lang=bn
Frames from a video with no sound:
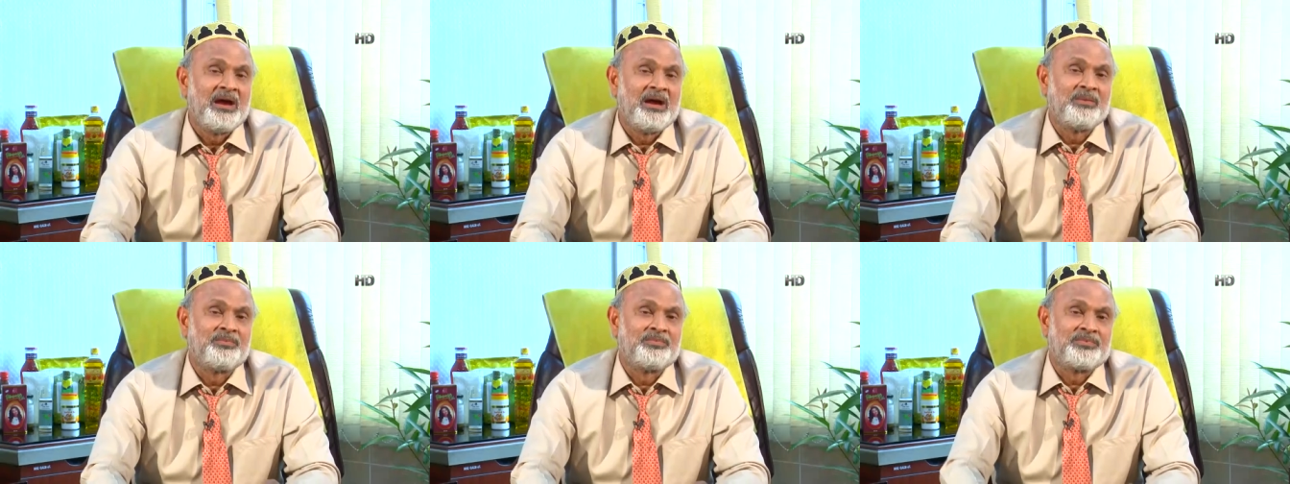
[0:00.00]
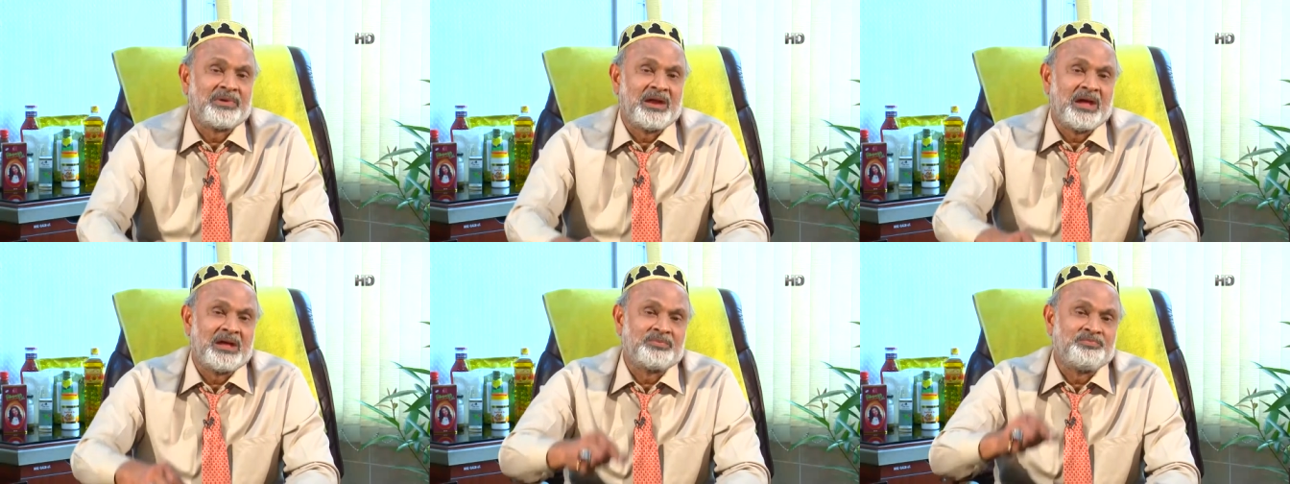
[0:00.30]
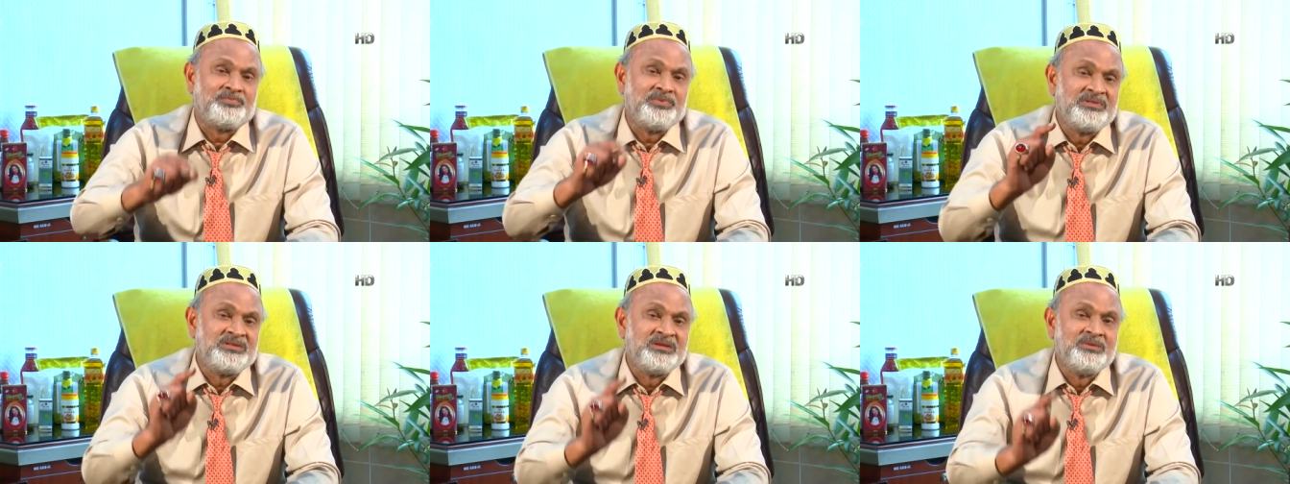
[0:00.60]
আপনার
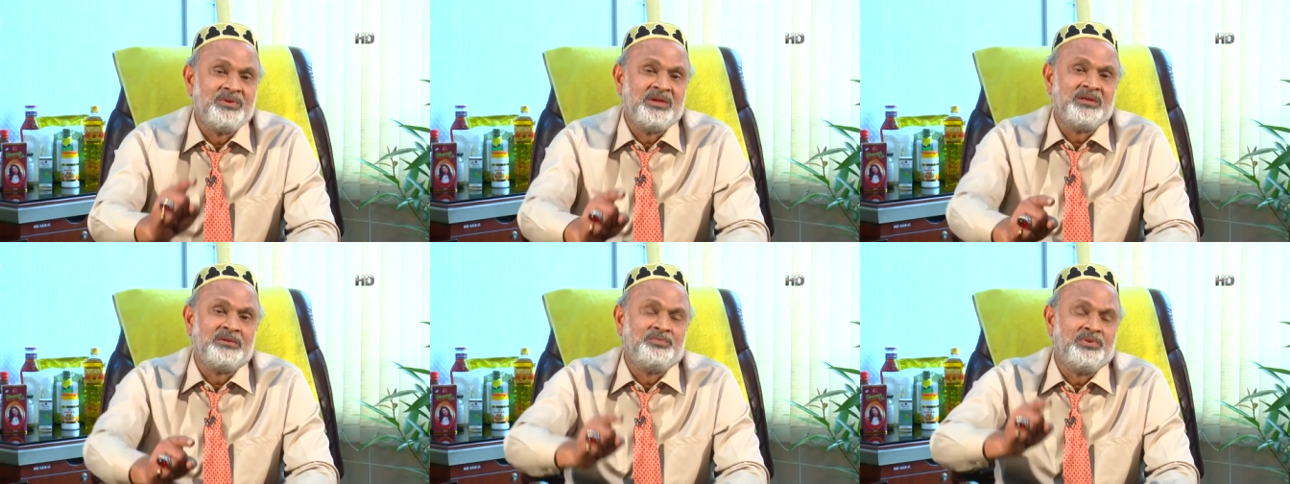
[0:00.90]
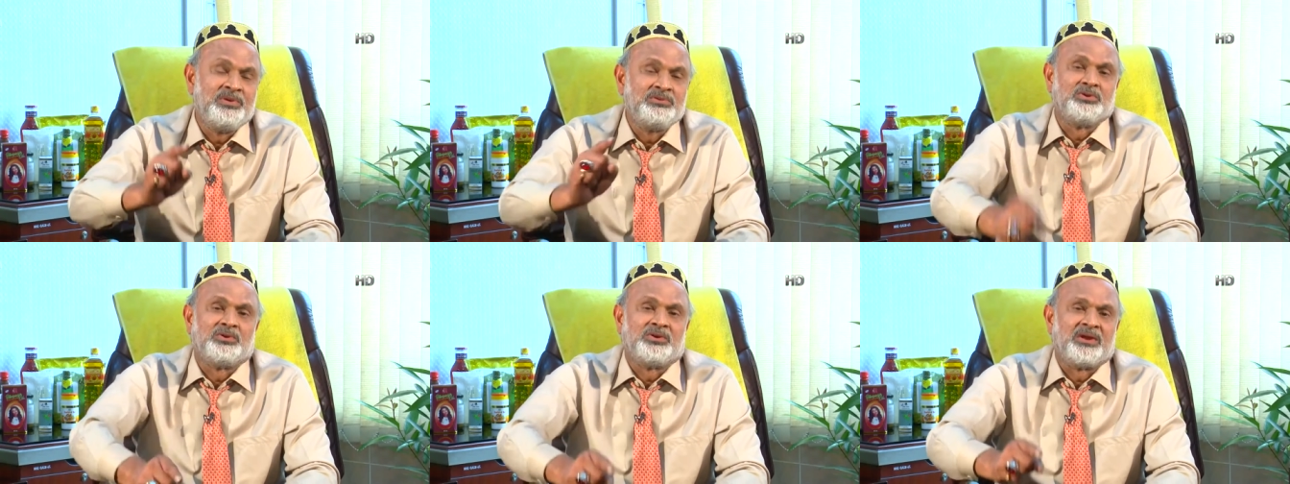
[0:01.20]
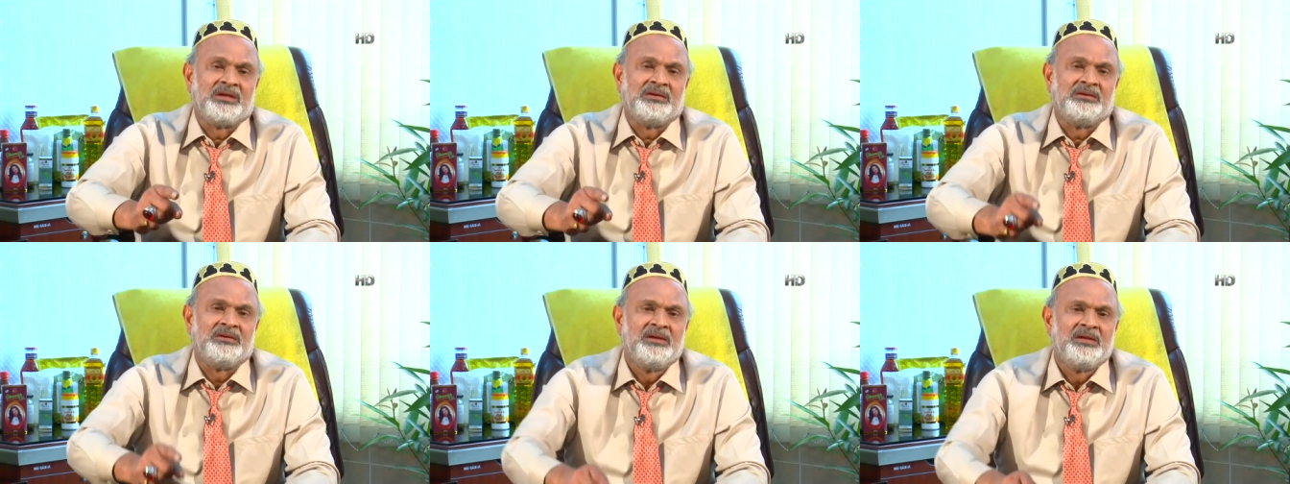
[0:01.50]
পৃথিবীর
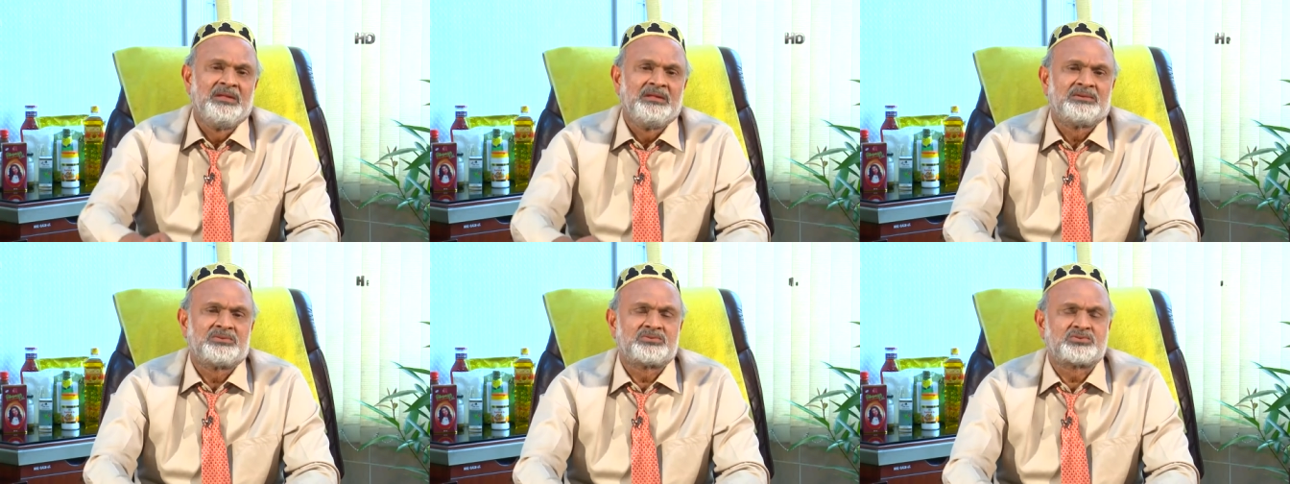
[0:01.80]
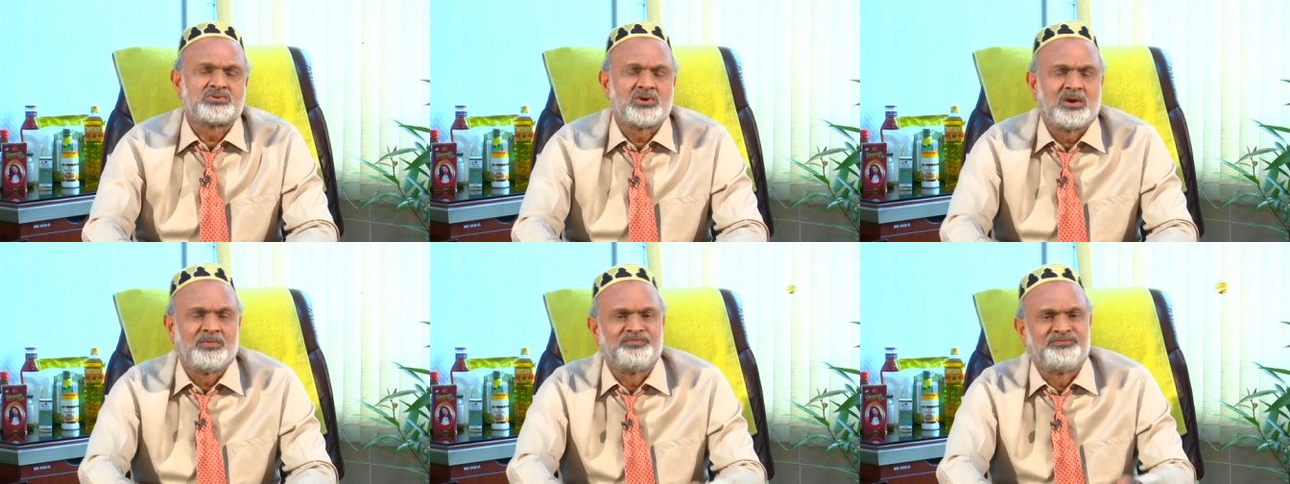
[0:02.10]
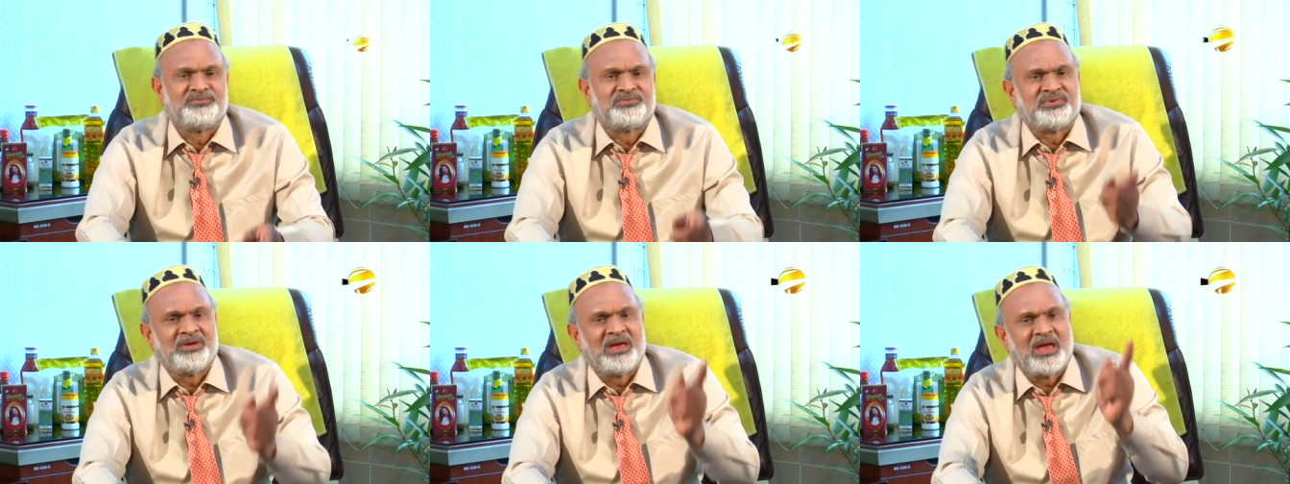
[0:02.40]
ভিতরে
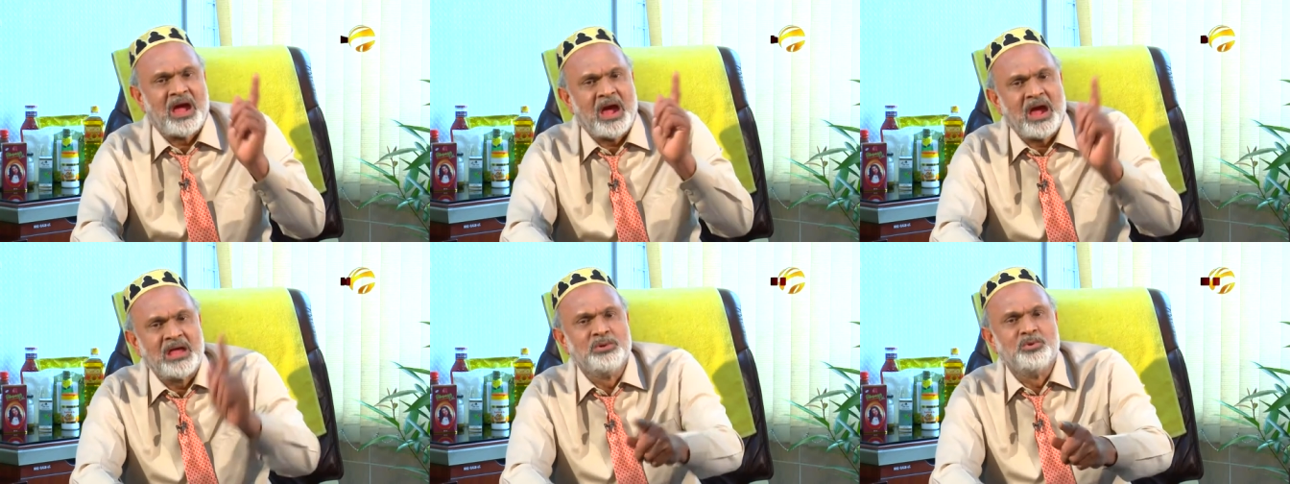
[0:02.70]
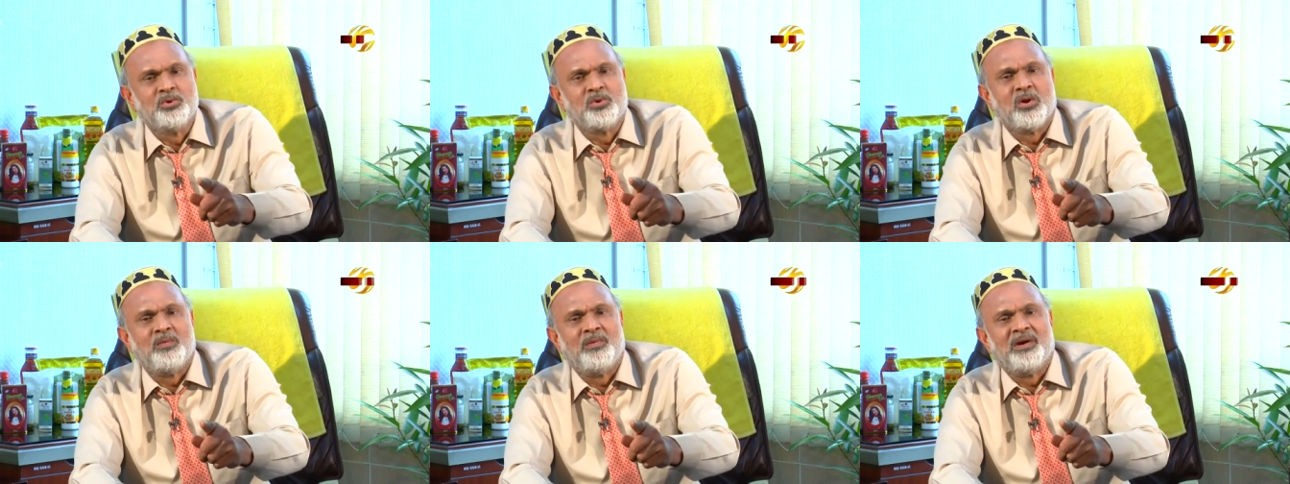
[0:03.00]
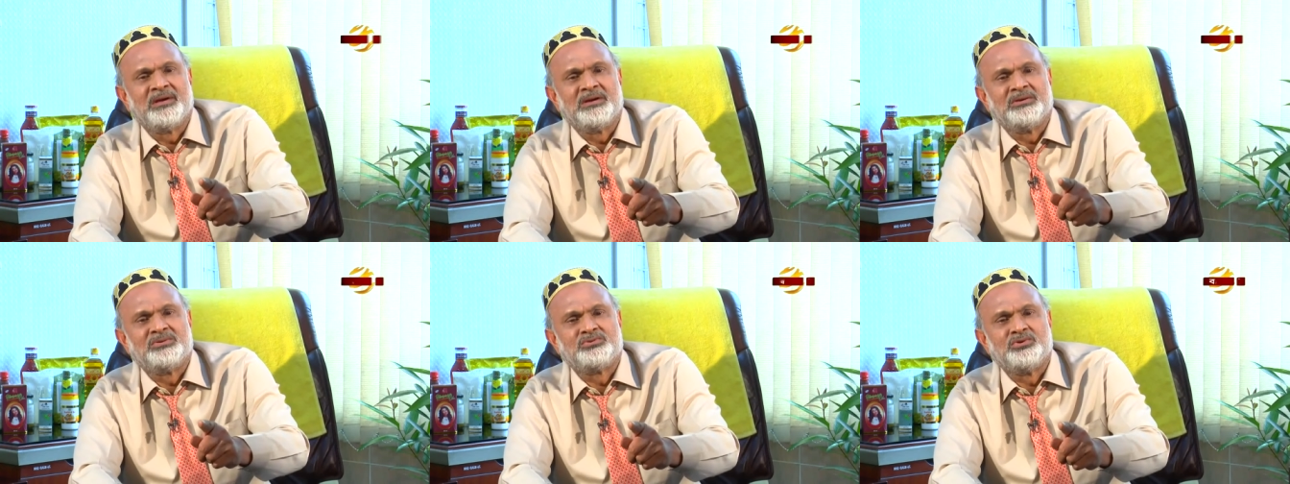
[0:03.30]
সবচেয়ে আয়ু
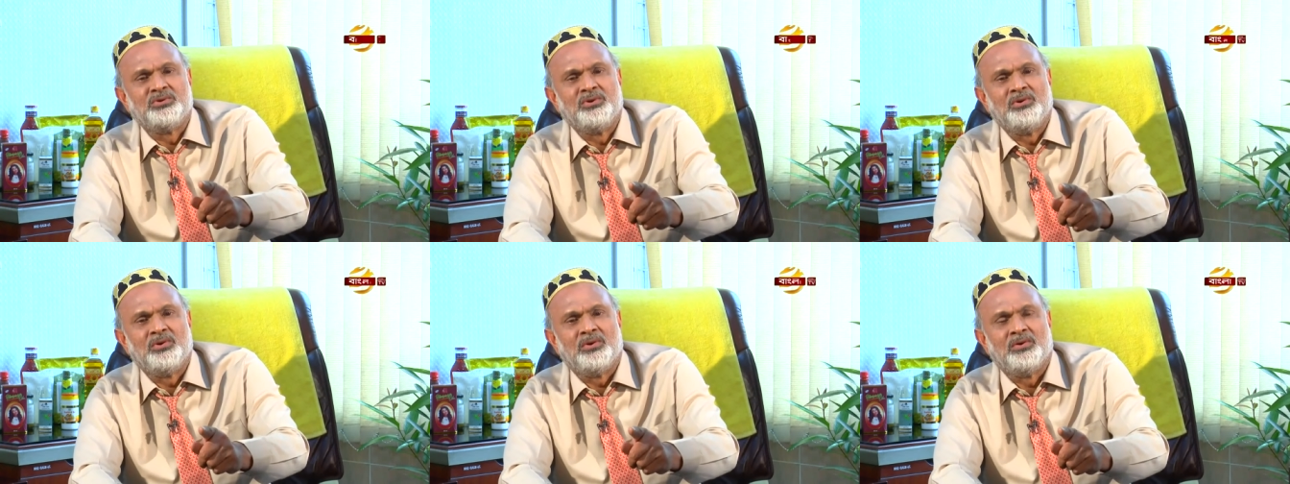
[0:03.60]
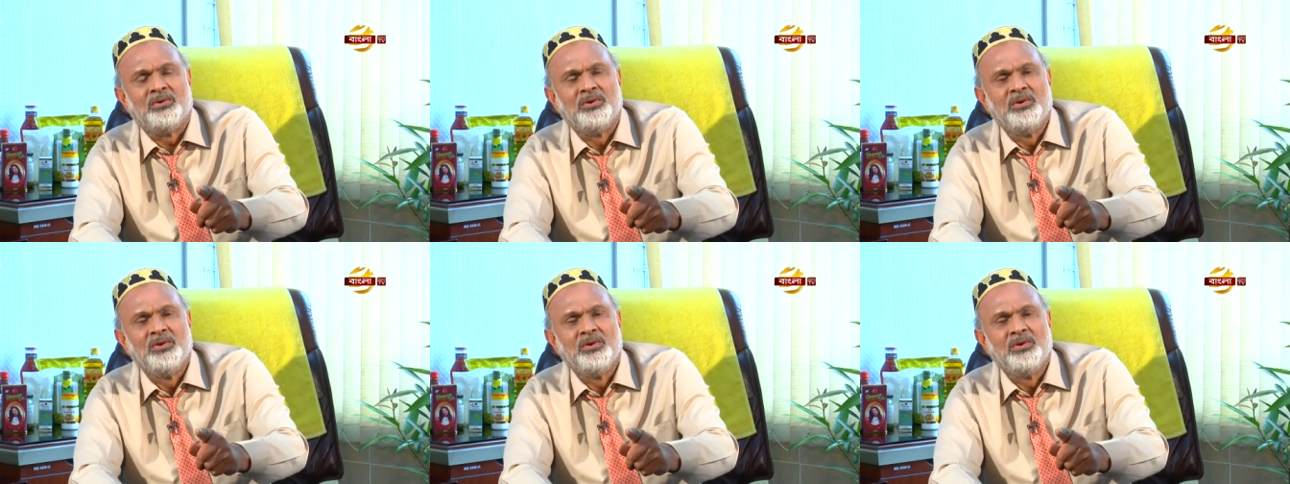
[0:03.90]
কমানোর জন্য